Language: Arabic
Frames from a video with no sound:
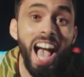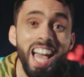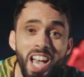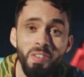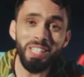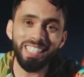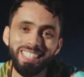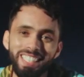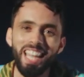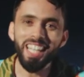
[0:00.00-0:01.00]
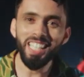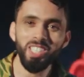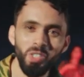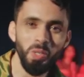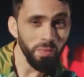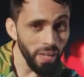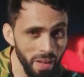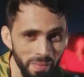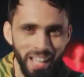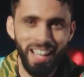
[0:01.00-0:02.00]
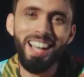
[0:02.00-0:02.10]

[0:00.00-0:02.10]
انا وانت نعيشوا وفاهم